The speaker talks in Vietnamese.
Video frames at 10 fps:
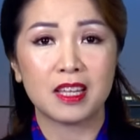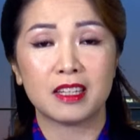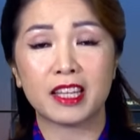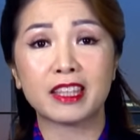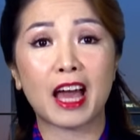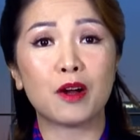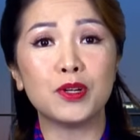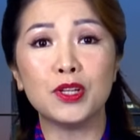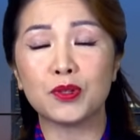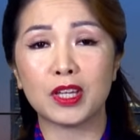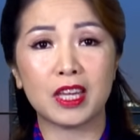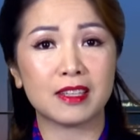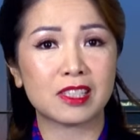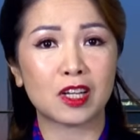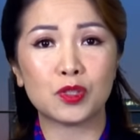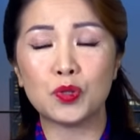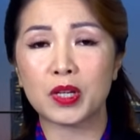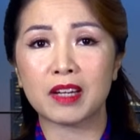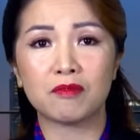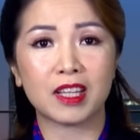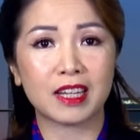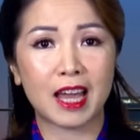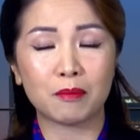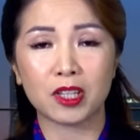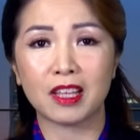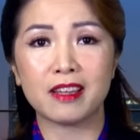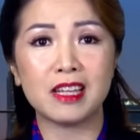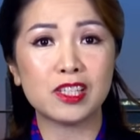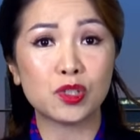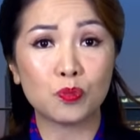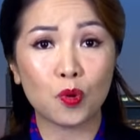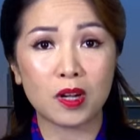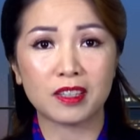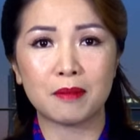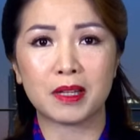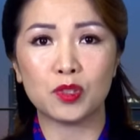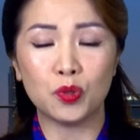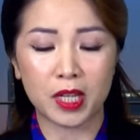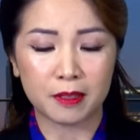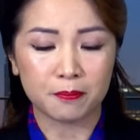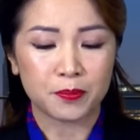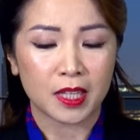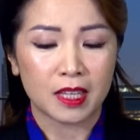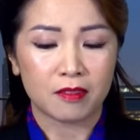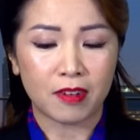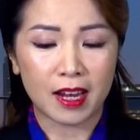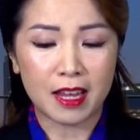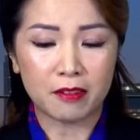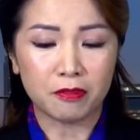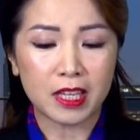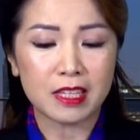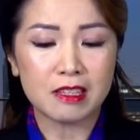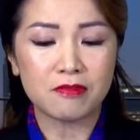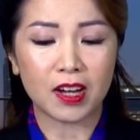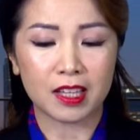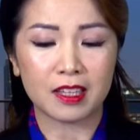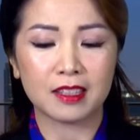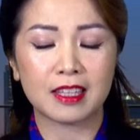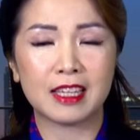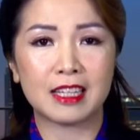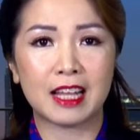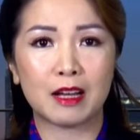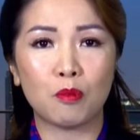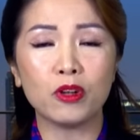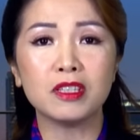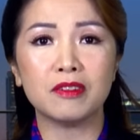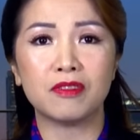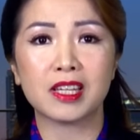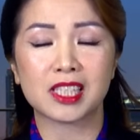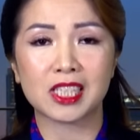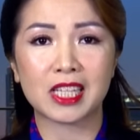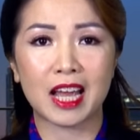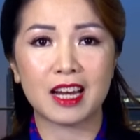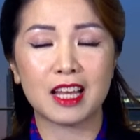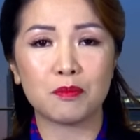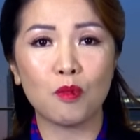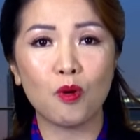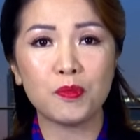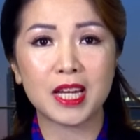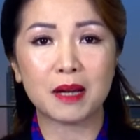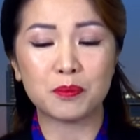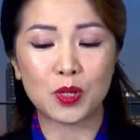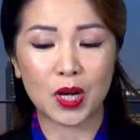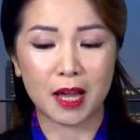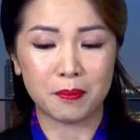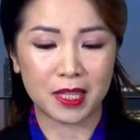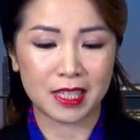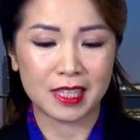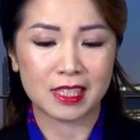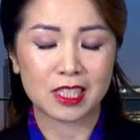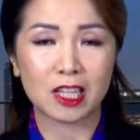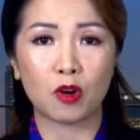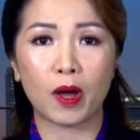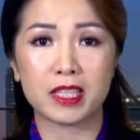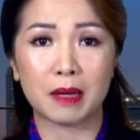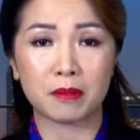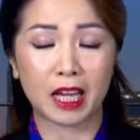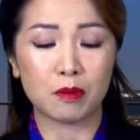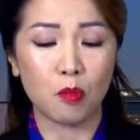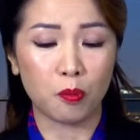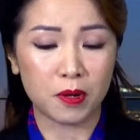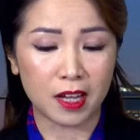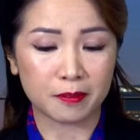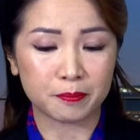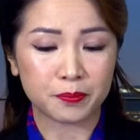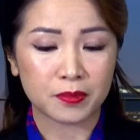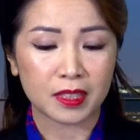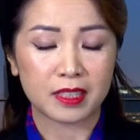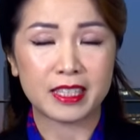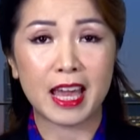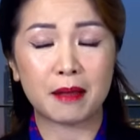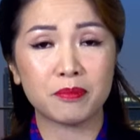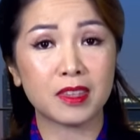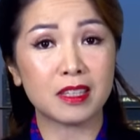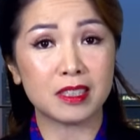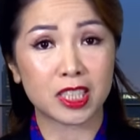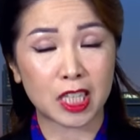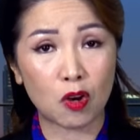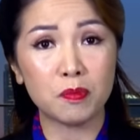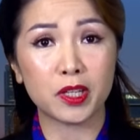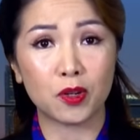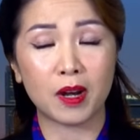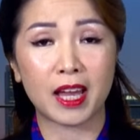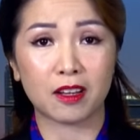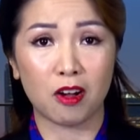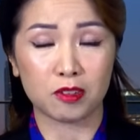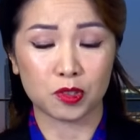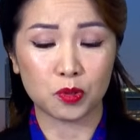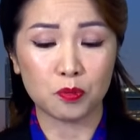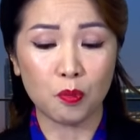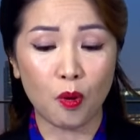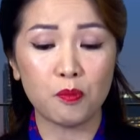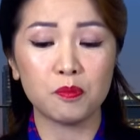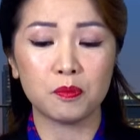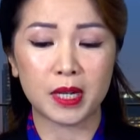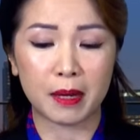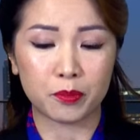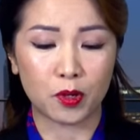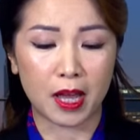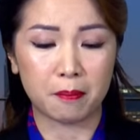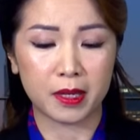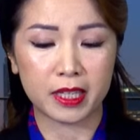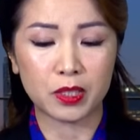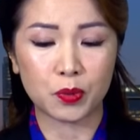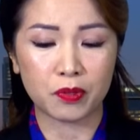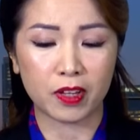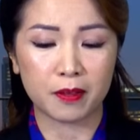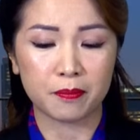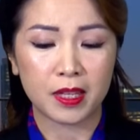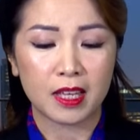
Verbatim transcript: để tạo điều kiện cho du khách Việt Nam có thể đến Trung Quốc để mà du lịch. Và lệ phí như vậy thì là mỗi người Việt sẽ trả là 45 đô la Mỹ cho loại nhập cảnh một lần giảm từ 60 đô la còn xuống 45 đô la Mỹ thưa quý vị.